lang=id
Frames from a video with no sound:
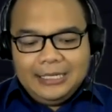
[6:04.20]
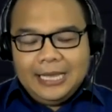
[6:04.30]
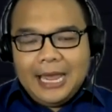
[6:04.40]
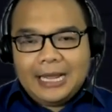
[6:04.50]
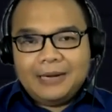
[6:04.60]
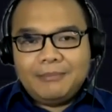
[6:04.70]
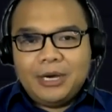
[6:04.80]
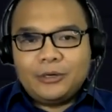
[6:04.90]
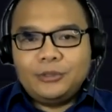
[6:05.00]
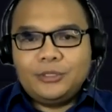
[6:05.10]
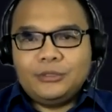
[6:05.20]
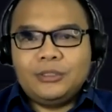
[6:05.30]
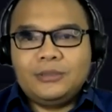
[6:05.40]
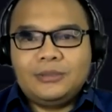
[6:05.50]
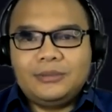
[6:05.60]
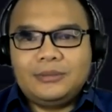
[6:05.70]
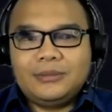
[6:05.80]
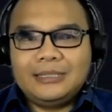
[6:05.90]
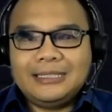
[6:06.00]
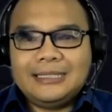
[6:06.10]
dia akan mengerucut
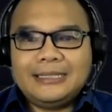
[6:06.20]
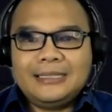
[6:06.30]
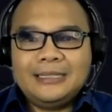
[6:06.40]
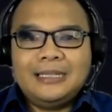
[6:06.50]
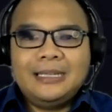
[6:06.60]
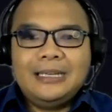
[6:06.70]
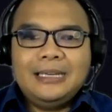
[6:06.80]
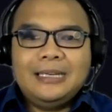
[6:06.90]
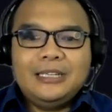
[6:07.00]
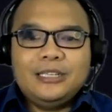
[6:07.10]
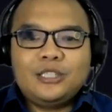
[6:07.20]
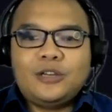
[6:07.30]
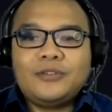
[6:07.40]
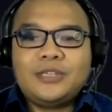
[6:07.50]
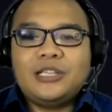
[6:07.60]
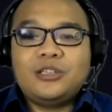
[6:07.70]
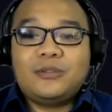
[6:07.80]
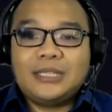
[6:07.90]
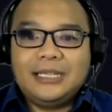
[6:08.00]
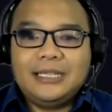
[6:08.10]
ke soft skill
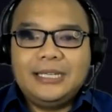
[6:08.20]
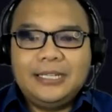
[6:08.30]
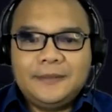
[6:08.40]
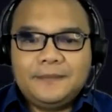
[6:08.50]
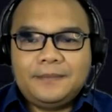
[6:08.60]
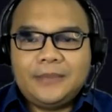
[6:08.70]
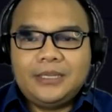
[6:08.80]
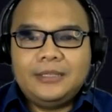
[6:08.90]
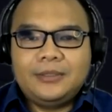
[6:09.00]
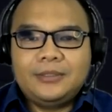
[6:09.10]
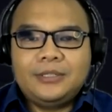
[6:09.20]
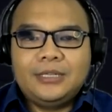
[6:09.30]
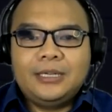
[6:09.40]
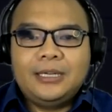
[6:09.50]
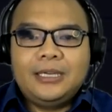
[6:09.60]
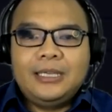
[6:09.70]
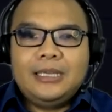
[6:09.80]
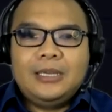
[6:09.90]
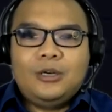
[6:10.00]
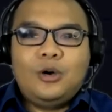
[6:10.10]
soft skill ini gitu.
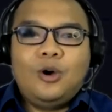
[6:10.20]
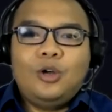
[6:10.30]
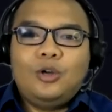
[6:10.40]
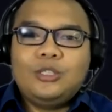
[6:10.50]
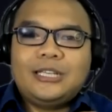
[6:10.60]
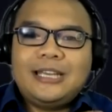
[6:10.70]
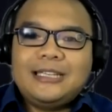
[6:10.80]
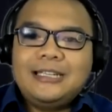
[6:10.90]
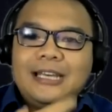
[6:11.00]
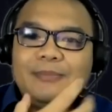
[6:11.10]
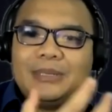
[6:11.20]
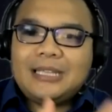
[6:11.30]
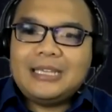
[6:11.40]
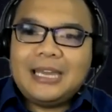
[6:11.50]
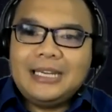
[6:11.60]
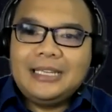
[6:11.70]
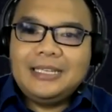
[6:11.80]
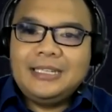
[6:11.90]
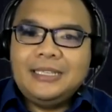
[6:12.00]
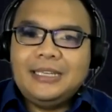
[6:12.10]
Oh, ternyata dari pertanyaan
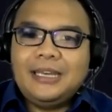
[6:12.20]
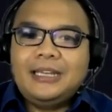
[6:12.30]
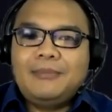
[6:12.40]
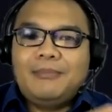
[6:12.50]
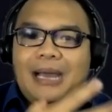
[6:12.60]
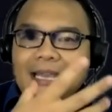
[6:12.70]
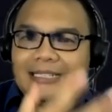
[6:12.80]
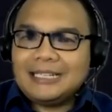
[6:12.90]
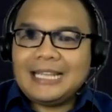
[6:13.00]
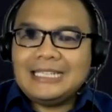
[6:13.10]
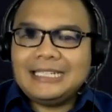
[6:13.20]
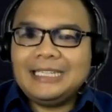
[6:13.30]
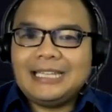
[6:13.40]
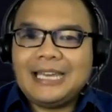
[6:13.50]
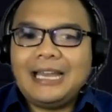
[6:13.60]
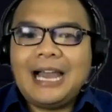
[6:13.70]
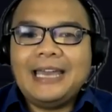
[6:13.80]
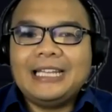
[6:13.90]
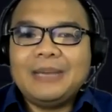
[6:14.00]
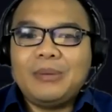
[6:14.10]
ini ya menghasilkan cerita yang
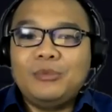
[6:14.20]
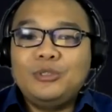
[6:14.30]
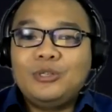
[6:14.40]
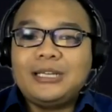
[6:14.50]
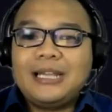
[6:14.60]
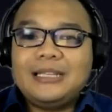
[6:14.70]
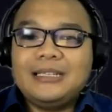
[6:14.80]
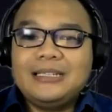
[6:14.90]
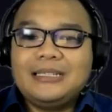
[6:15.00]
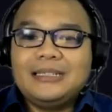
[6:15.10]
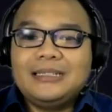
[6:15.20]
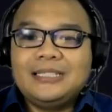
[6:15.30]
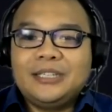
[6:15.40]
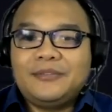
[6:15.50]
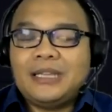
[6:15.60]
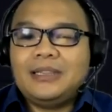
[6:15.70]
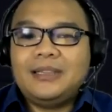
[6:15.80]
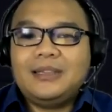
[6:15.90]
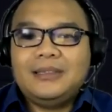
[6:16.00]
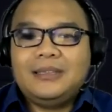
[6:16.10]
akhirnya memunculkan sifat
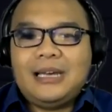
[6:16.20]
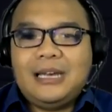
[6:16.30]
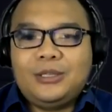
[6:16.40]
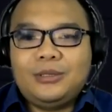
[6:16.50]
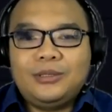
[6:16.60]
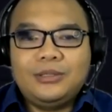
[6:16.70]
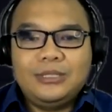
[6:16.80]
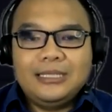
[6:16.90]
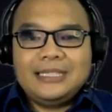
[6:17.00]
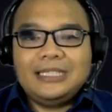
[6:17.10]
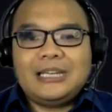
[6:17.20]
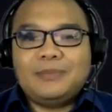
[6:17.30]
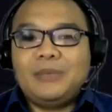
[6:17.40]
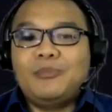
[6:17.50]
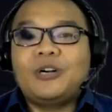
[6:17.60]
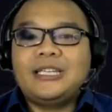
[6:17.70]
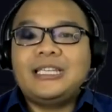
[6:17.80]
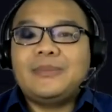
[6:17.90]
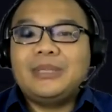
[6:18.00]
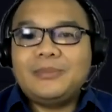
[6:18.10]
atau sikap
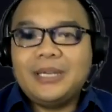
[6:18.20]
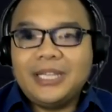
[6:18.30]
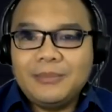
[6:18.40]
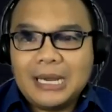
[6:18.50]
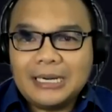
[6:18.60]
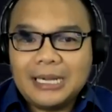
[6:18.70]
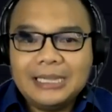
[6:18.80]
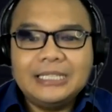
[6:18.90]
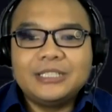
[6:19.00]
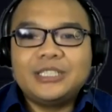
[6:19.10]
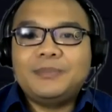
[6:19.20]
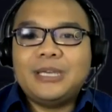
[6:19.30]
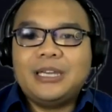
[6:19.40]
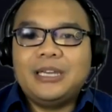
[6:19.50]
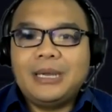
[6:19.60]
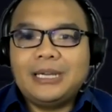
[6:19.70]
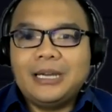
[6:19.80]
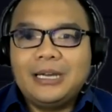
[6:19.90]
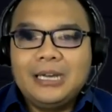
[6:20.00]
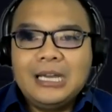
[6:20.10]
teamworknya teman-teman gimana, leadershipnya
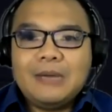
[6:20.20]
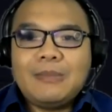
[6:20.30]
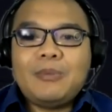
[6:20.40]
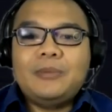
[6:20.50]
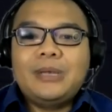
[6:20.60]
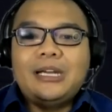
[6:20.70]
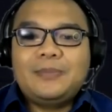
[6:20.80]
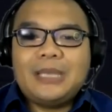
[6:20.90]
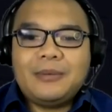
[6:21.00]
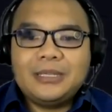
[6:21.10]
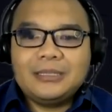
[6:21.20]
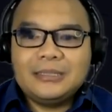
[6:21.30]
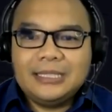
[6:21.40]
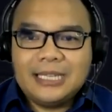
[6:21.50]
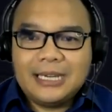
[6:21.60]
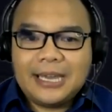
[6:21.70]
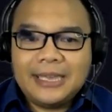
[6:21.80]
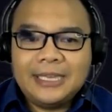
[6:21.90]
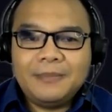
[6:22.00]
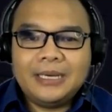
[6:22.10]
gimana, kemampuan beradaptasinya
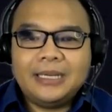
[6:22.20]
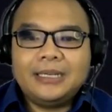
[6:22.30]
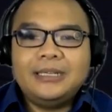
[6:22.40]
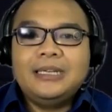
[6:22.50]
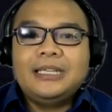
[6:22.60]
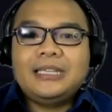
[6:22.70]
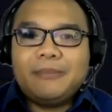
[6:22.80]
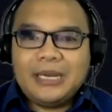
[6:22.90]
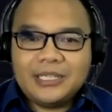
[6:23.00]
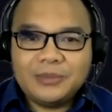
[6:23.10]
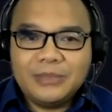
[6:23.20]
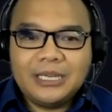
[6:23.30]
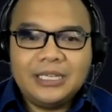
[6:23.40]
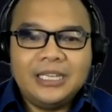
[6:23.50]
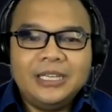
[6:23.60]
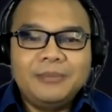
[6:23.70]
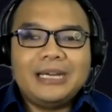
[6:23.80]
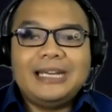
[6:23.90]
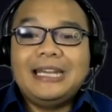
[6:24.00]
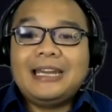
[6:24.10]
kayak gimana, time managementnya
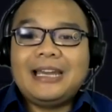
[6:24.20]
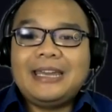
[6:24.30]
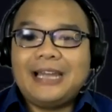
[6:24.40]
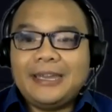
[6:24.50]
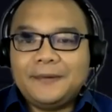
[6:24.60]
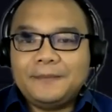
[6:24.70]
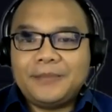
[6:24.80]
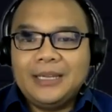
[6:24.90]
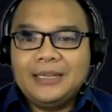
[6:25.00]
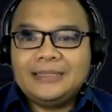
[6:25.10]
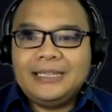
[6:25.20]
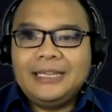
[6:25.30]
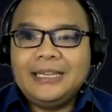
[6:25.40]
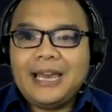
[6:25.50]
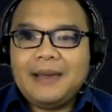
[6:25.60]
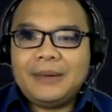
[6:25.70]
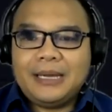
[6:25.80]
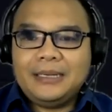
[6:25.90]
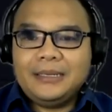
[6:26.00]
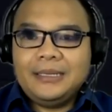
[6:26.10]
gimana dan lain-lain. Sehingga
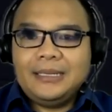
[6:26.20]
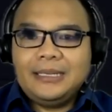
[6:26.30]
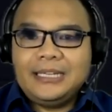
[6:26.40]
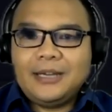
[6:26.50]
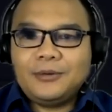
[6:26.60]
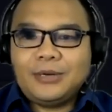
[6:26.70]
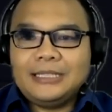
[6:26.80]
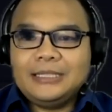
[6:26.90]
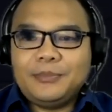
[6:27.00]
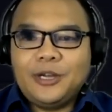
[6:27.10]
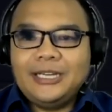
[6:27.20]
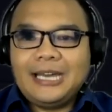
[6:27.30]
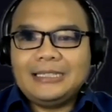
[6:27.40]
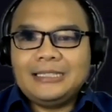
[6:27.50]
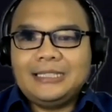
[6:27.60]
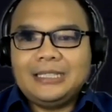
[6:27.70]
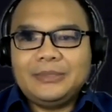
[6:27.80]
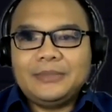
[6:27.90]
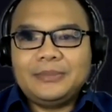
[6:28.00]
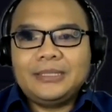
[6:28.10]
apa? ini aku kasih poin di atas ya
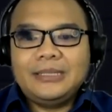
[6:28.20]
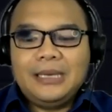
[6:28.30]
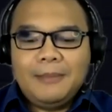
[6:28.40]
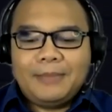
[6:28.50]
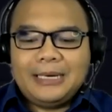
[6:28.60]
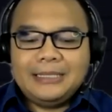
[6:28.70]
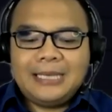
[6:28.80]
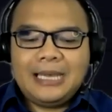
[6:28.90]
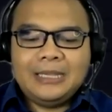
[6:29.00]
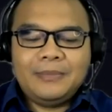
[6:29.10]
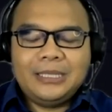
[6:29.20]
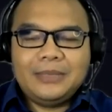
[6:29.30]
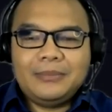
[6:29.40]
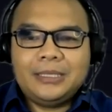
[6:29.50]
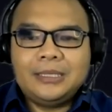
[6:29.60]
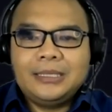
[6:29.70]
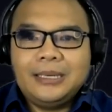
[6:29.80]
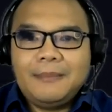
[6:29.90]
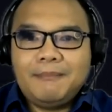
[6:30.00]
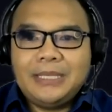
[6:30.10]
teman-teman. Pada saat teman-teman
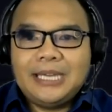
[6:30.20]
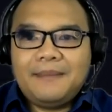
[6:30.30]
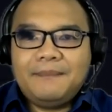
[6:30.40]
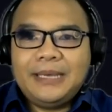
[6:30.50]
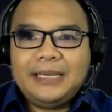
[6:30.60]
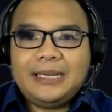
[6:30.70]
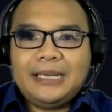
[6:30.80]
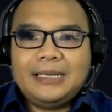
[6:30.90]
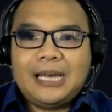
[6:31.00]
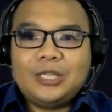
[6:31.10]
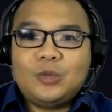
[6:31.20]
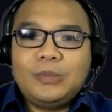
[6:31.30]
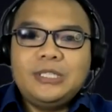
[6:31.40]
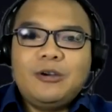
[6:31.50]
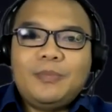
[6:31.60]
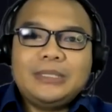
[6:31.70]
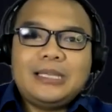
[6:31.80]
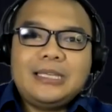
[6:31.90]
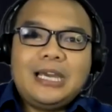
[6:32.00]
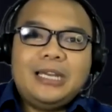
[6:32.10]
menyampaikan atau menjawab
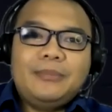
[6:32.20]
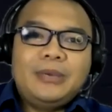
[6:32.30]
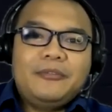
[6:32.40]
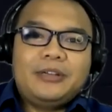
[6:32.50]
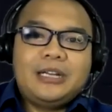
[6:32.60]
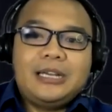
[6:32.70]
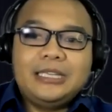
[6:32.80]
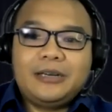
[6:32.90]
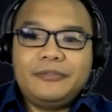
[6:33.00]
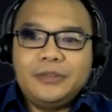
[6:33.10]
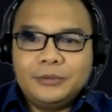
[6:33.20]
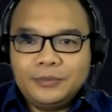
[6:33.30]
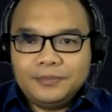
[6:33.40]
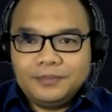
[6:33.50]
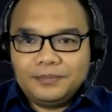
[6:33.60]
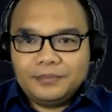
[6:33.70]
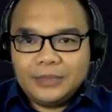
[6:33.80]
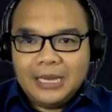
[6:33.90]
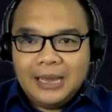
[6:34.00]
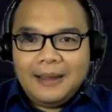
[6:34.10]
pertanyaan behavioral interview,
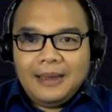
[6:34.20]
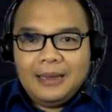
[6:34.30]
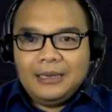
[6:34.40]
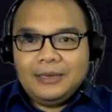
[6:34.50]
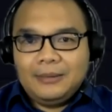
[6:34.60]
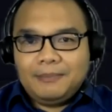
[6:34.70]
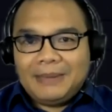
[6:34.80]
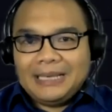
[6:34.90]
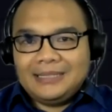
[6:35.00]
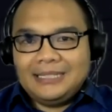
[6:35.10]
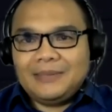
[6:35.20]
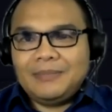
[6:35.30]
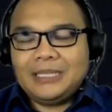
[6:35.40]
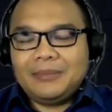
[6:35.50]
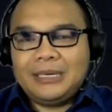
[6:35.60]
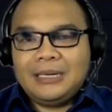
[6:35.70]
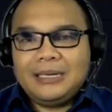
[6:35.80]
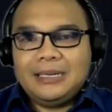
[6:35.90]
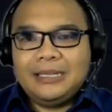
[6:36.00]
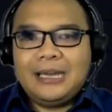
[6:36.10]
pasti teman-teman
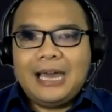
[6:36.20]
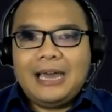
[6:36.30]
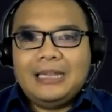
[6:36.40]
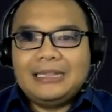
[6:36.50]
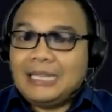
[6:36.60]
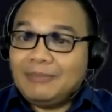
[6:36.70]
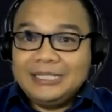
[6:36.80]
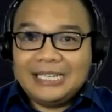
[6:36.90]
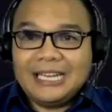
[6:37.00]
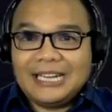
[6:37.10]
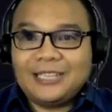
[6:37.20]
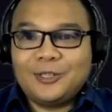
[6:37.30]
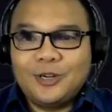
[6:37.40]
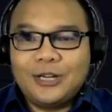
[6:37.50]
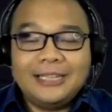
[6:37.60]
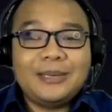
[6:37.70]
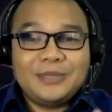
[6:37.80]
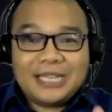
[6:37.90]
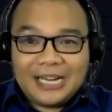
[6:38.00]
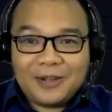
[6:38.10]
ya entah disadari atau enggak,
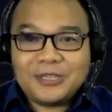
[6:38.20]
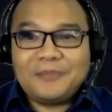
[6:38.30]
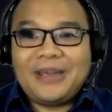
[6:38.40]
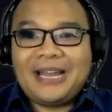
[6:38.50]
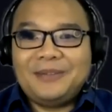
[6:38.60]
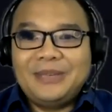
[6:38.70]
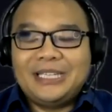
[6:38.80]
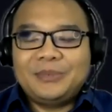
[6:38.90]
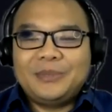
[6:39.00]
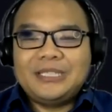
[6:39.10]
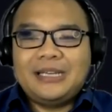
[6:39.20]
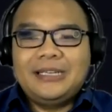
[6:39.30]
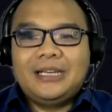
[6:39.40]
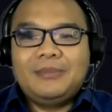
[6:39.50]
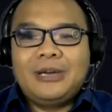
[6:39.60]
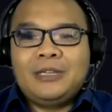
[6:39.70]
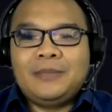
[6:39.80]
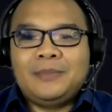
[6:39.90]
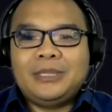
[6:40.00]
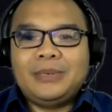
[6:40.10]
tapi sekarang aku sampaikan biar teman-teman sadar bahwa
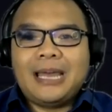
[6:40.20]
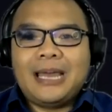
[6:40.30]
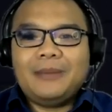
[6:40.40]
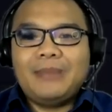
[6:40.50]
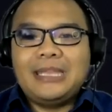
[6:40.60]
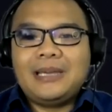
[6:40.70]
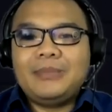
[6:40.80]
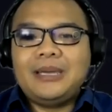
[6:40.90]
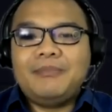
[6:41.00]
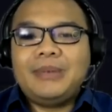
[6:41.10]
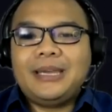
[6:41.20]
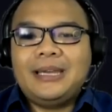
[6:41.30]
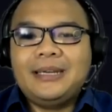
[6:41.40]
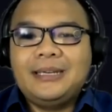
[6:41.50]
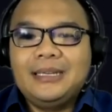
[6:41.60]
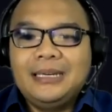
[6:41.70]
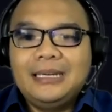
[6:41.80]
teman-teman akan banyak menyampaikan